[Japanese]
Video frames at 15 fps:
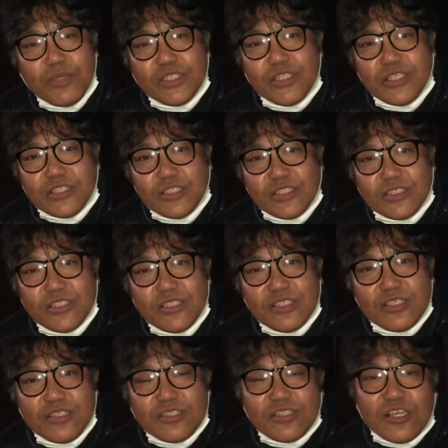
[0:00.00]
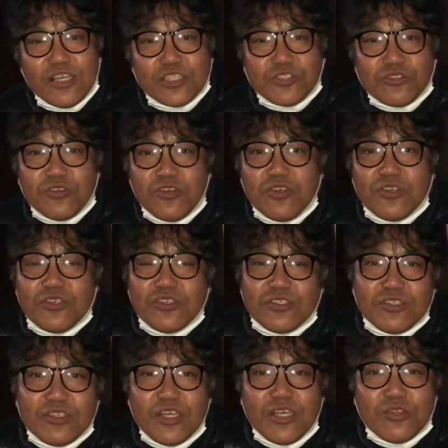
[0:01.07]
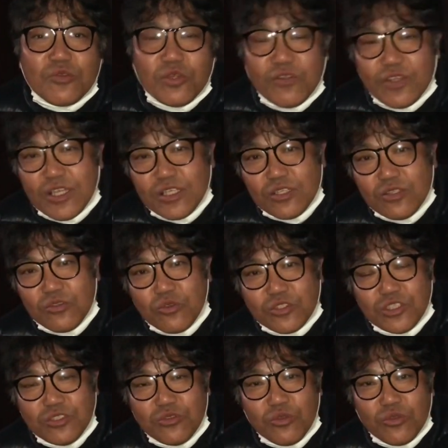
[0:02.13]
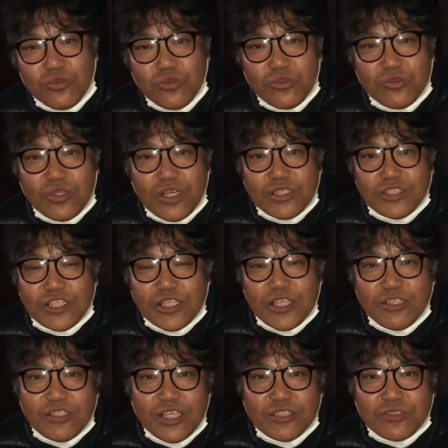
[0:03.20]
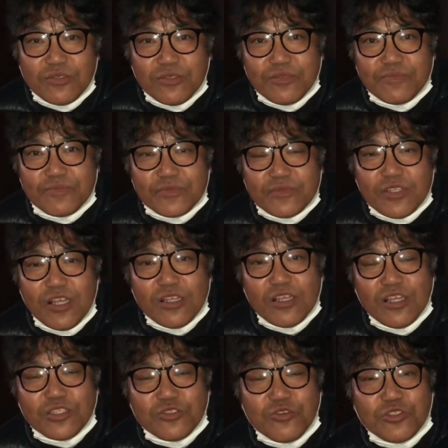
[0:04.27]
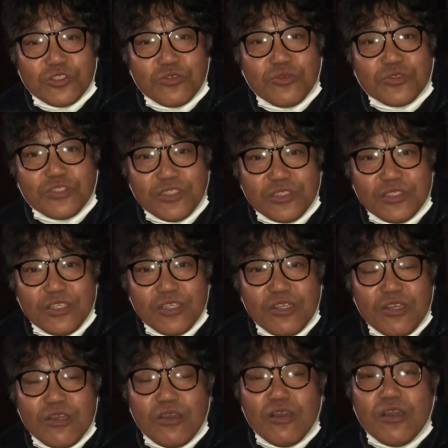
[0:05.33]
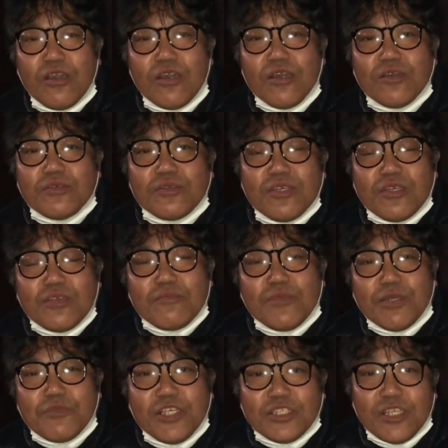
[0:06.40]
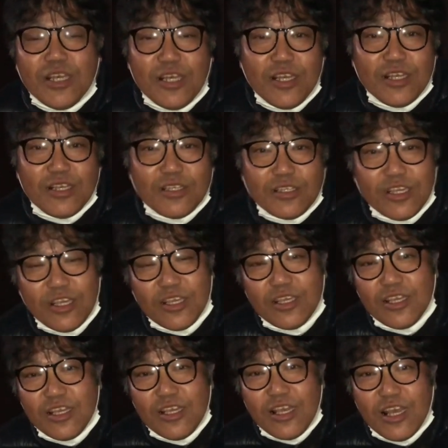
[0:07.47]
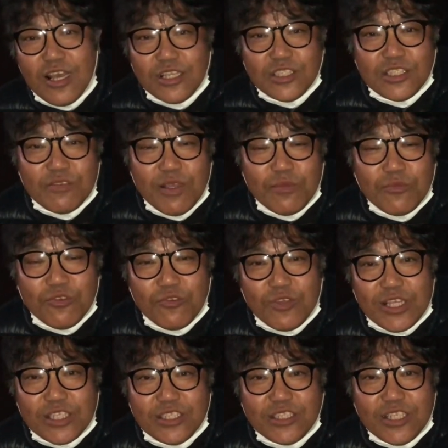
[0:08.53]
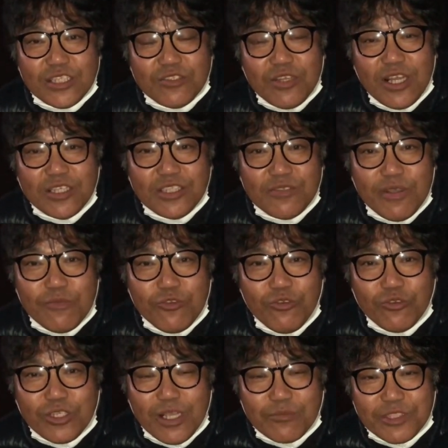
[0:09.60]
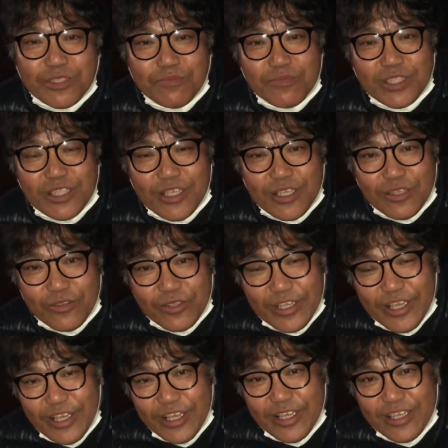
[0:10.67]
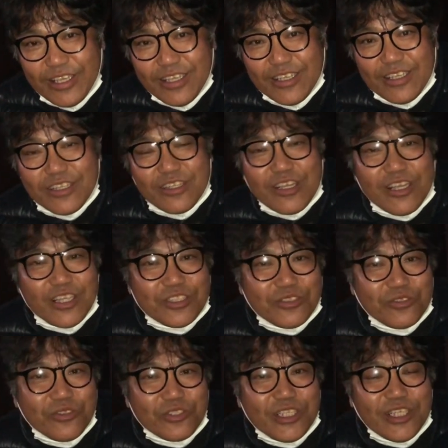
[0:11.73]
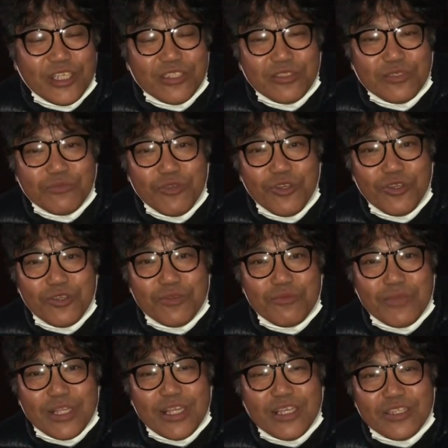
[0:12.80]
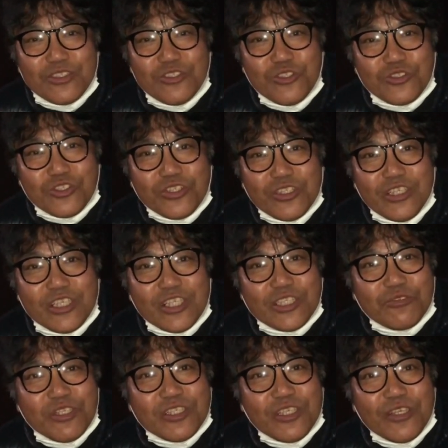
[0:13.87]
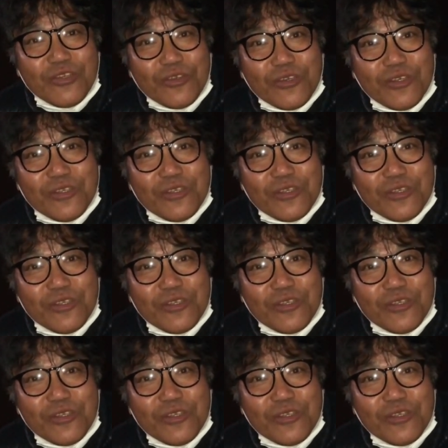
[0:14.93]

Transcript: メッセージ高橋君のえっ、とこれは何どどの高橋チャですあ高橋魚心の方に、うんあまあ皆さんねアンチファンも私に対してのアンチファンも多いかもしれませんけどね、高橋君のチャンネルにもまたちょいちょい出さしてくださいよ